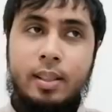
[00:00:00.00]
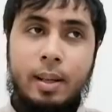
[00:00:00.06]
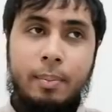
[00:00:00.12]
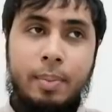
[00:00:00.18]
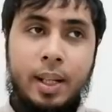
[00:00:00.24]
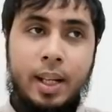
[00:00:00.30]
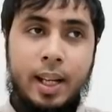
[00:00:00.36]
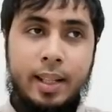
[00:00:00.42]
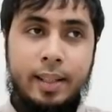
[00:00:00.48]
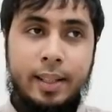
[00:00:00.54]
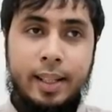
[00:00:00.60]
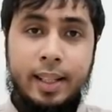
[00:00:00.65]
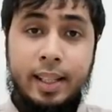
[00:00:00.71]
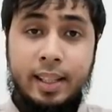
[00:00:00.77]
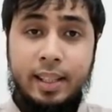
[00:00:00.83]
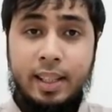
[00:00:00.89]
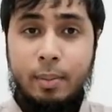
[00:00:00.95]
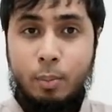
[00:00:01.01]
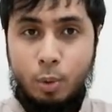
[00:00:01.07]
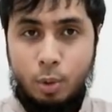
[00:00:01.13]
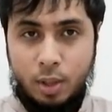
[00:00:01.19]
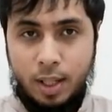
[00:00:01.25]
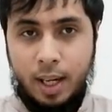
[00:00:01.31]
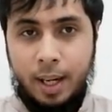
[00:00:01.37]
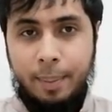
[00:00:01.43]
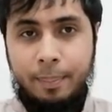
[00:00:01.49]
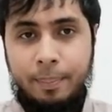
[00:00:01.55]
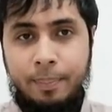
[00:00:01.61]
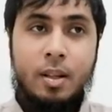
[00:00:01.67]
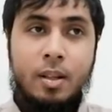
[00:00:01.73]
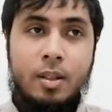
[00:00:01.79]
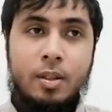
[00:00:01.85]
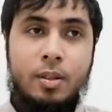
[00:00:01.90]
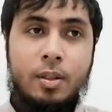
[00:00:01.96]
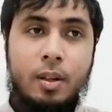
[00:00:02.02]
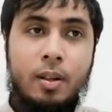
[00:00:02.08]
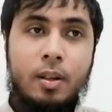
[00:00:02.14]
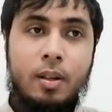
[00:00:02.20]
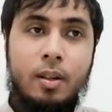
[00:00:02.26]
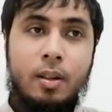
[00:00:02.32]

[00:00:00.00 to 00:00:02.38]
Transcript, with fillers: sabihan ng hindi Muslim. So,